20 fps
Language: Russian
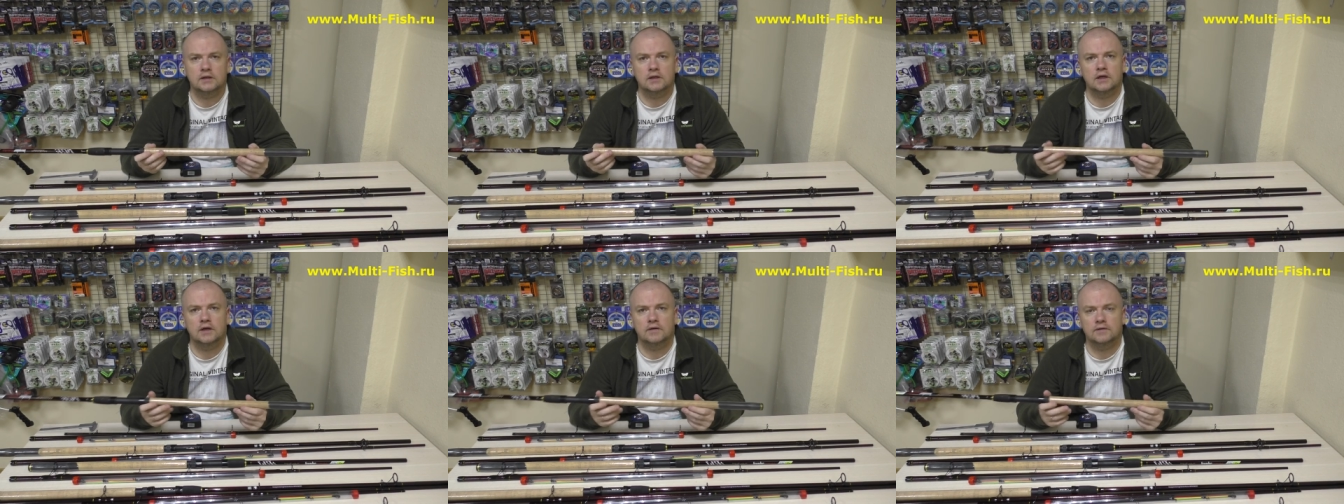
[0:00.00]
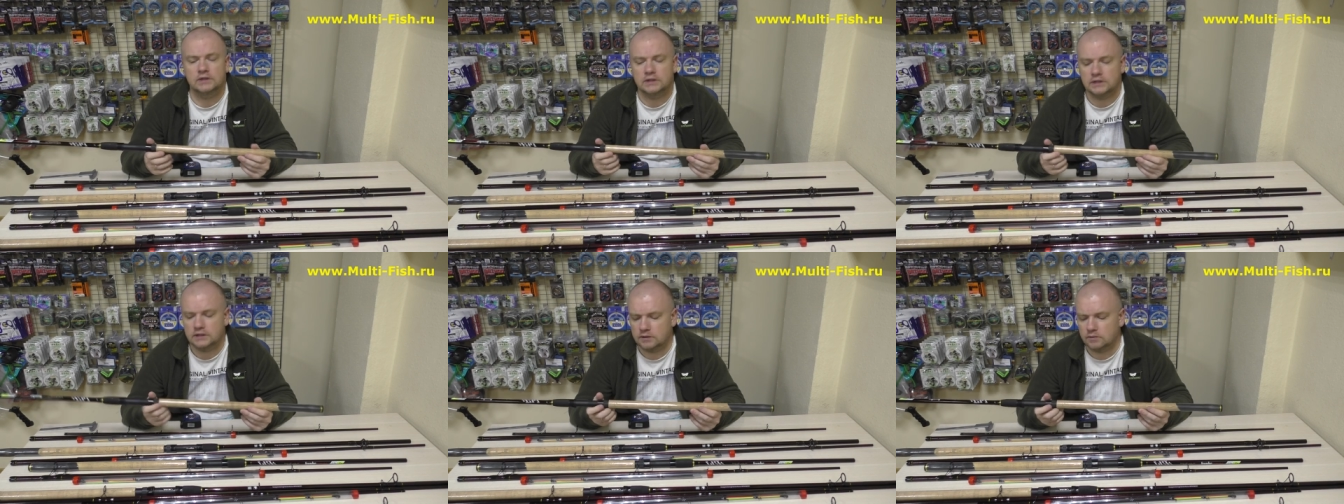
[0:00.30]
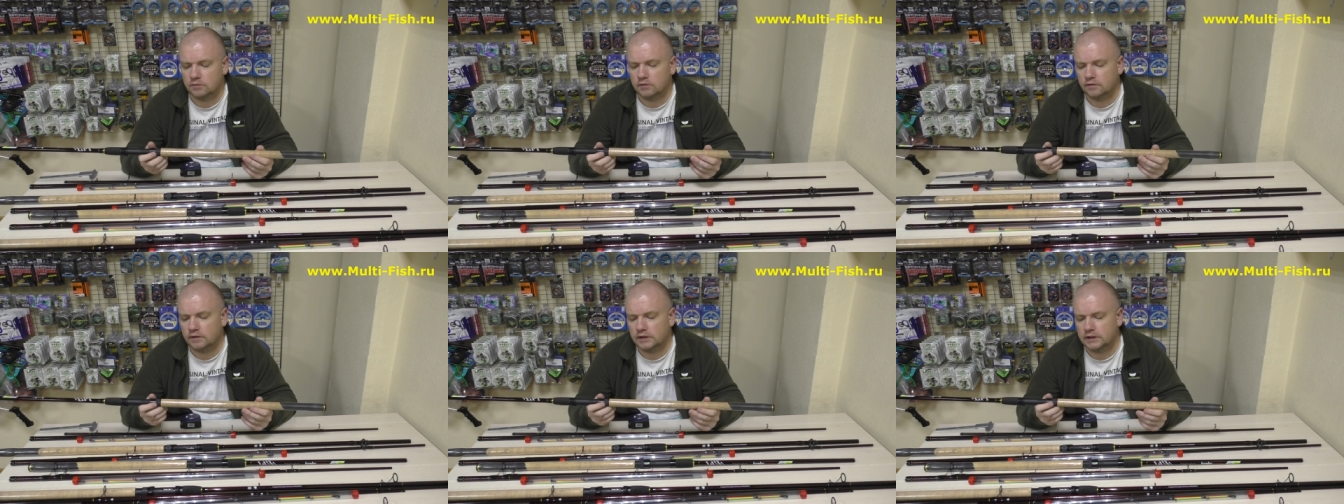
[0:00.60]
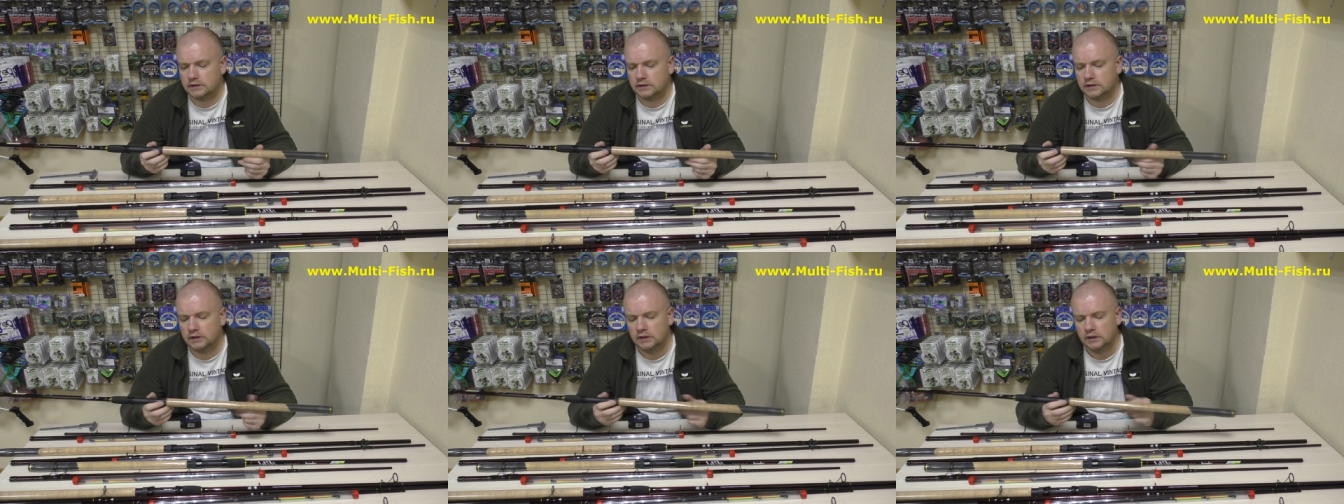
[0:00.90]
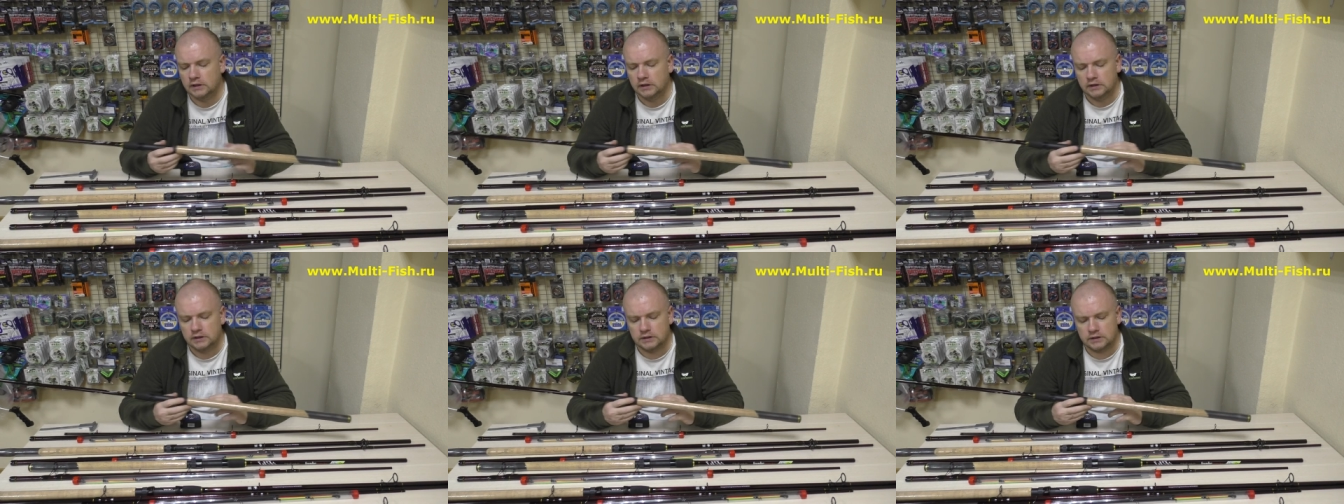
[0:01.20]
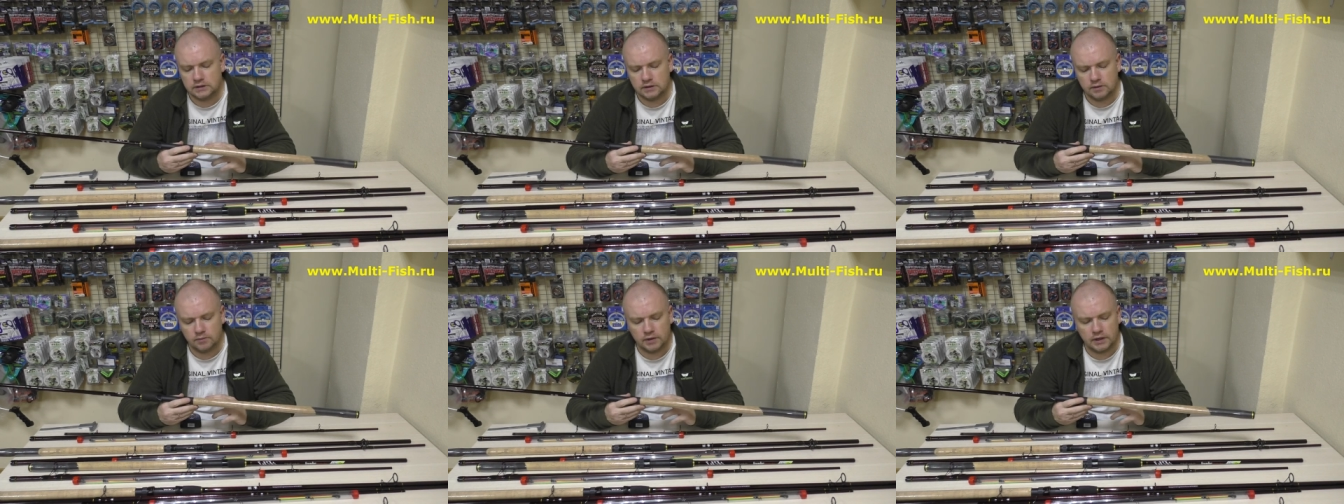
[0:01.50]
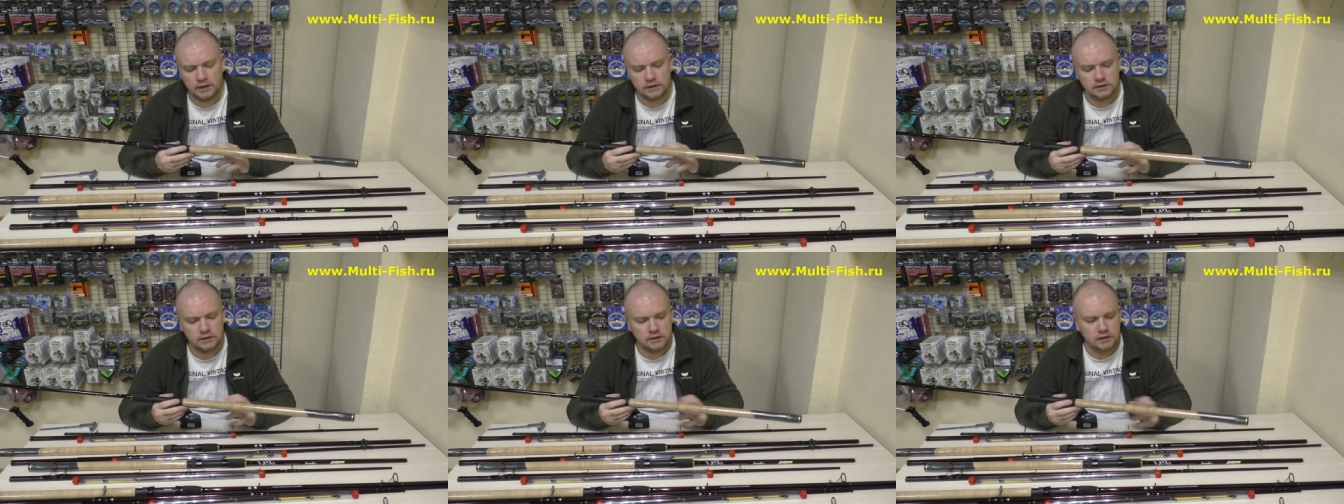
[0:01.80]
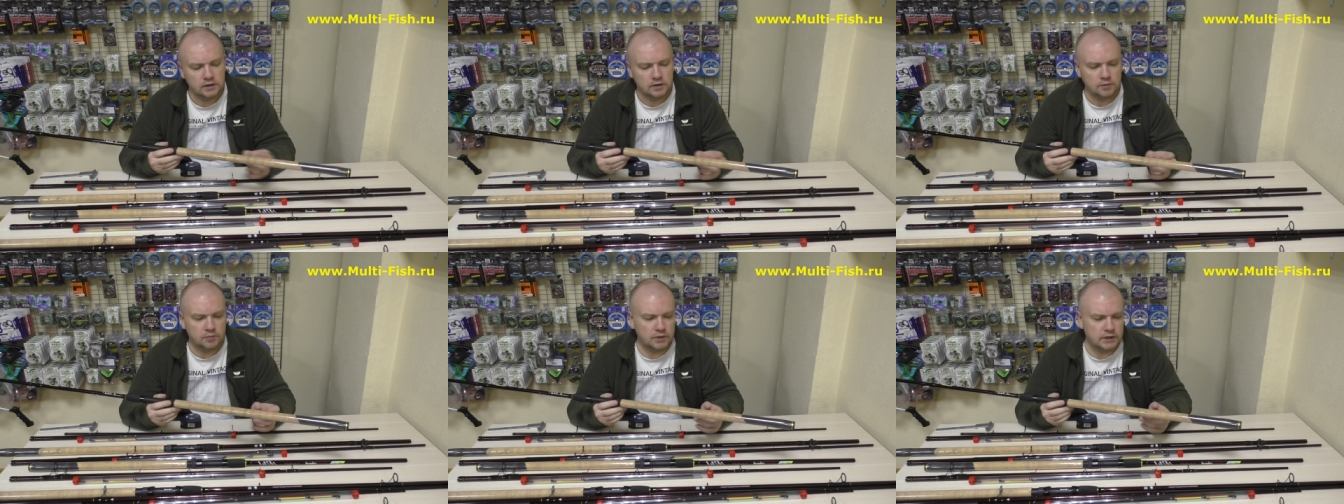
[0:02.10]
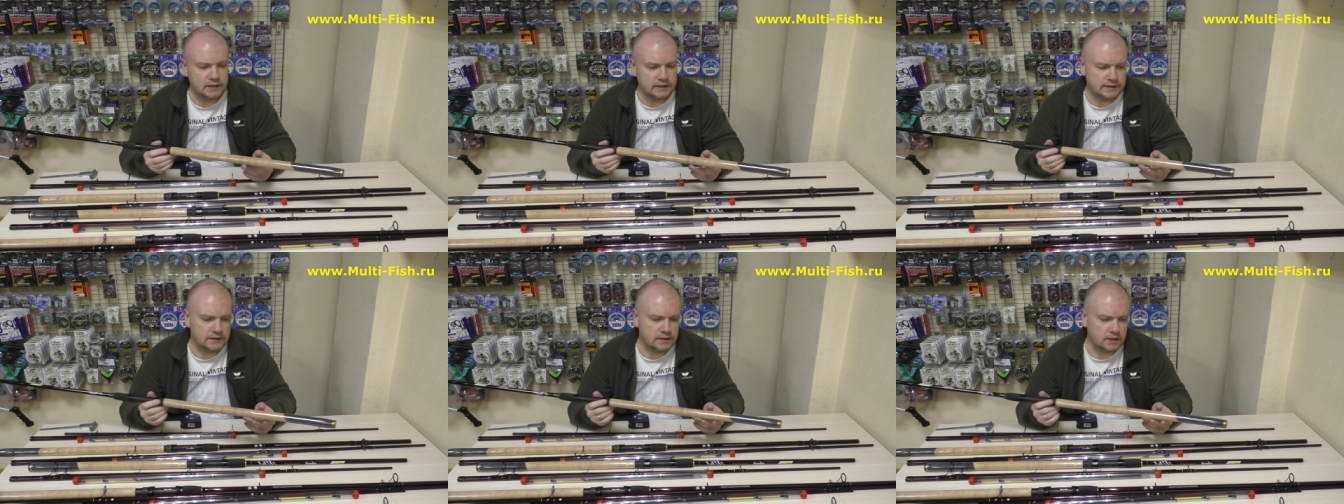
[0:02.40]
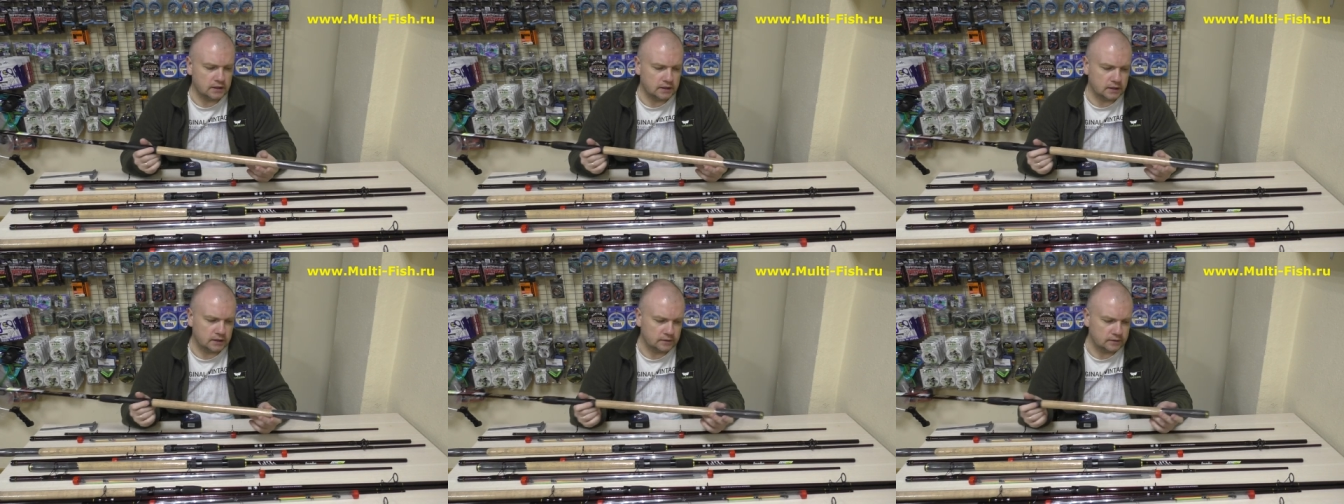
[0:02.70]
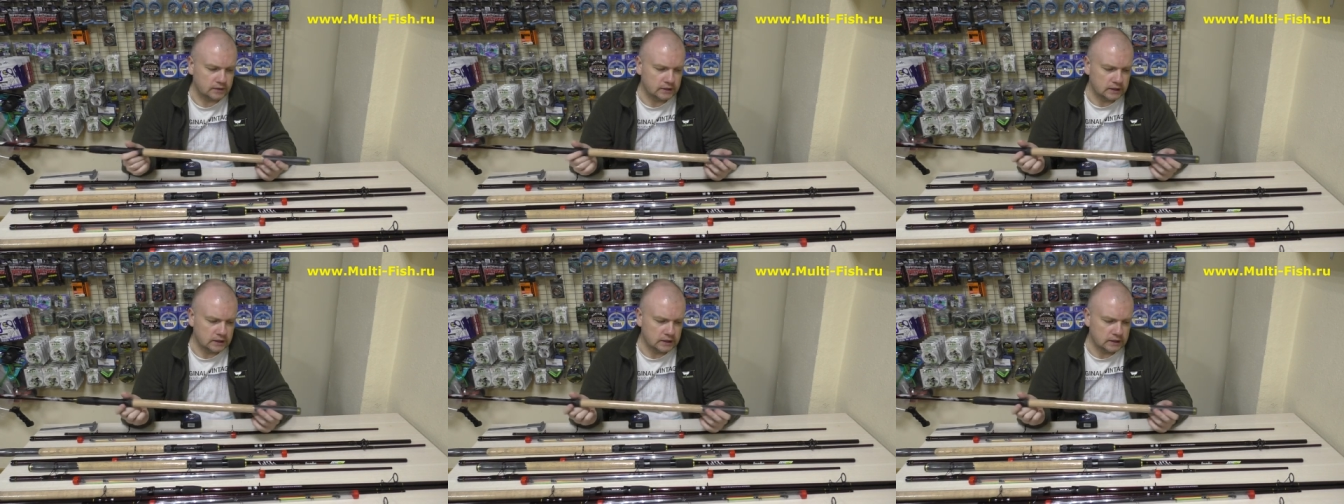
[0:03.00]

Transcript: главное не забывайте снимать полиэтилен.